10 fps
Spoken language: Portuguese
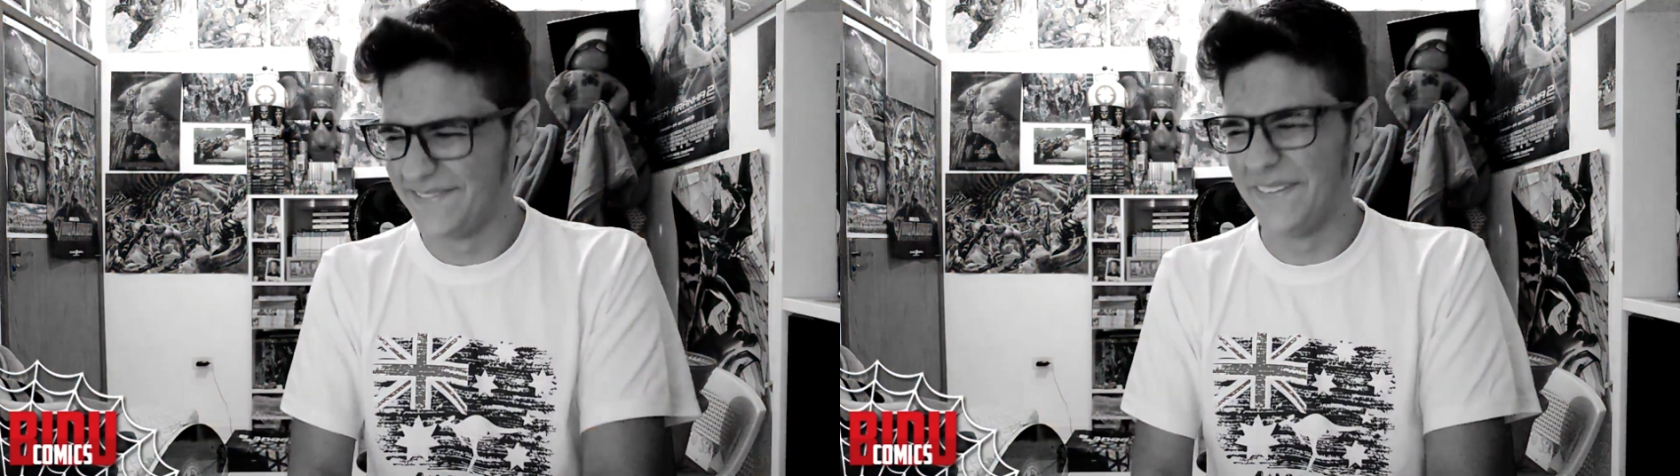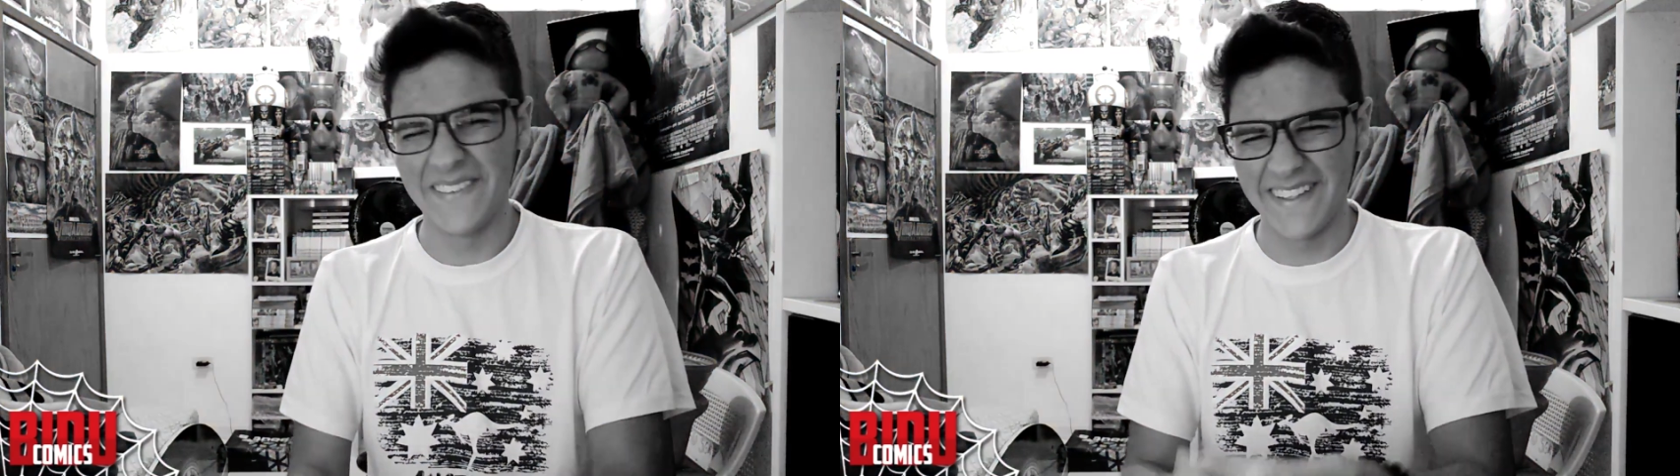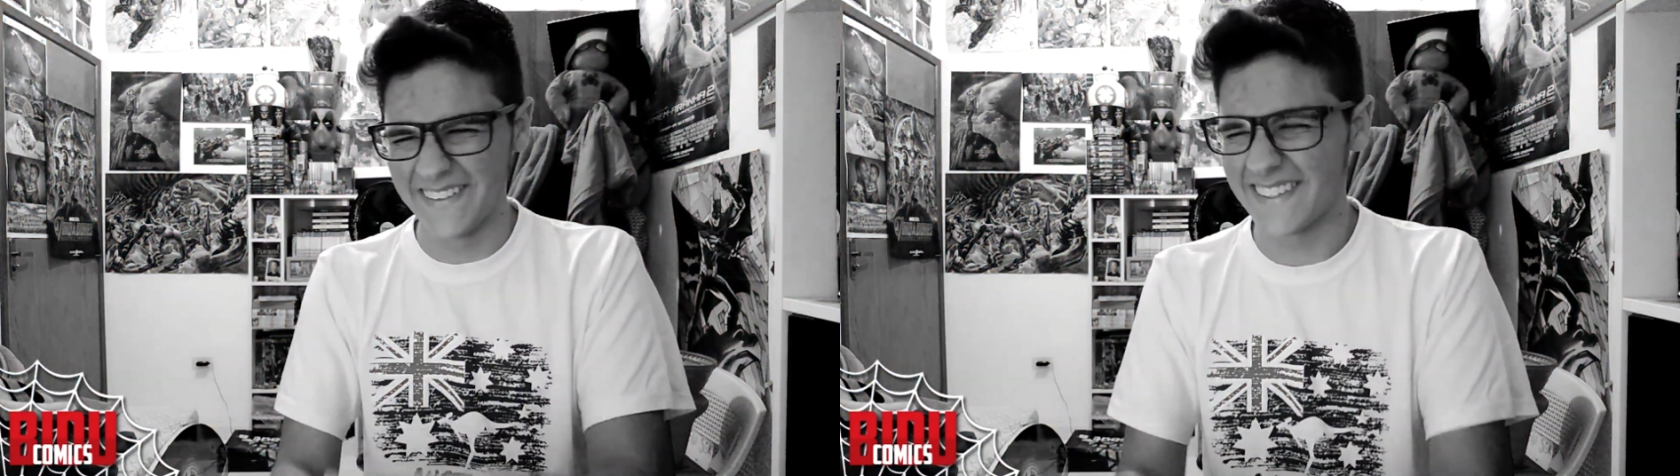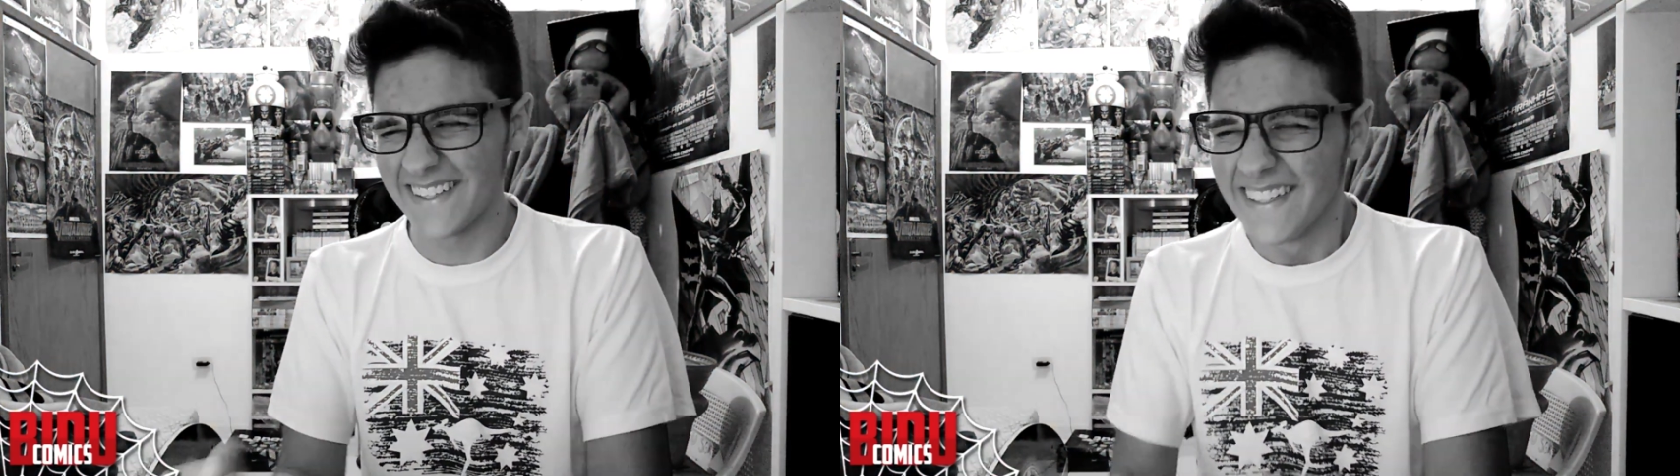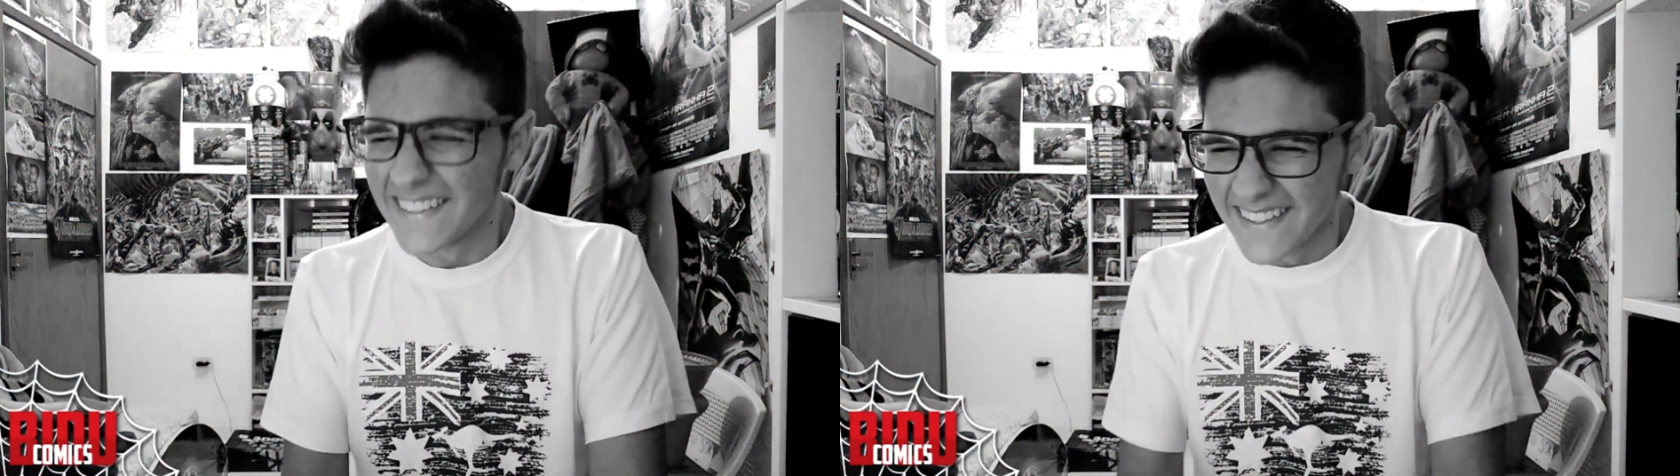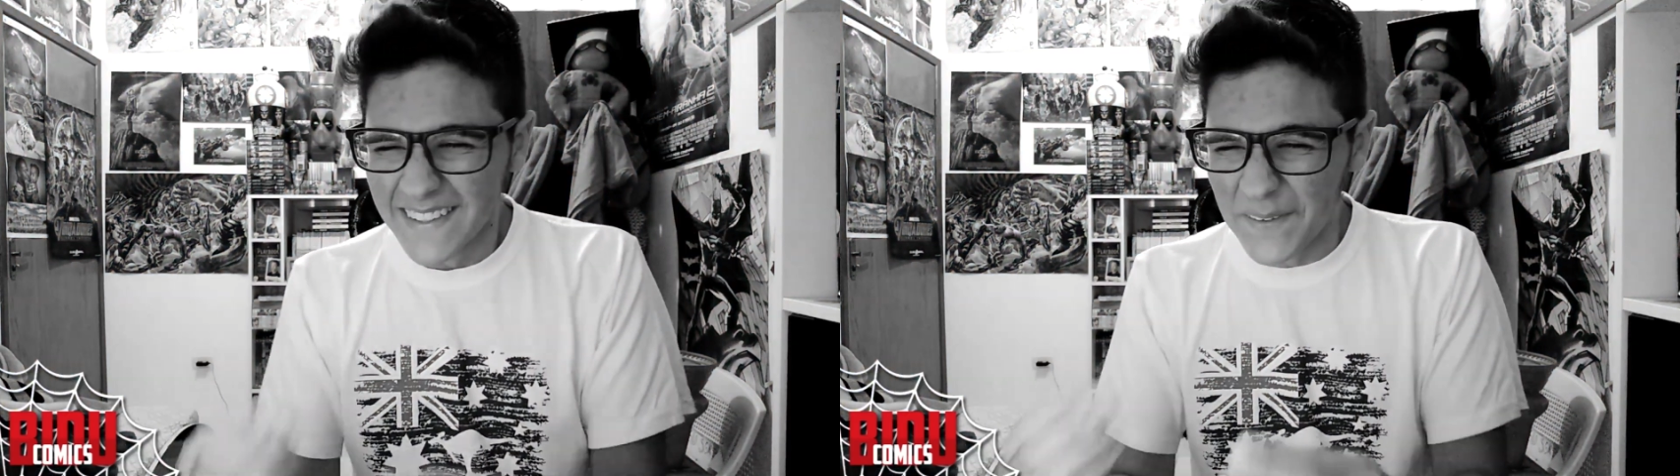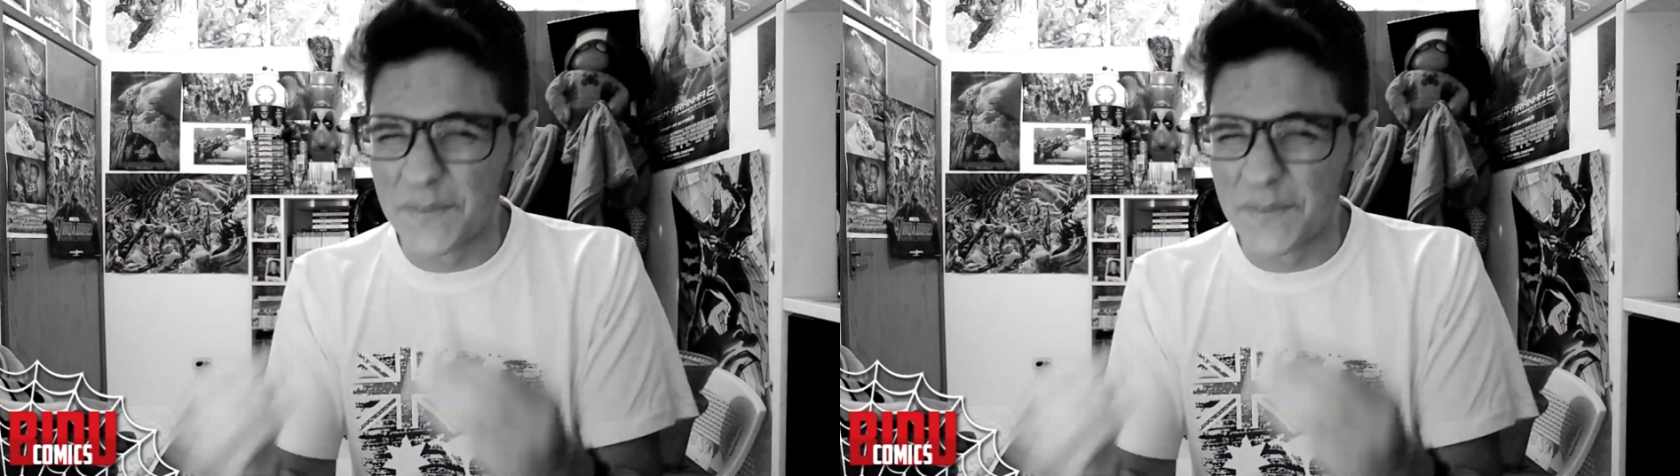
Meu Deus. O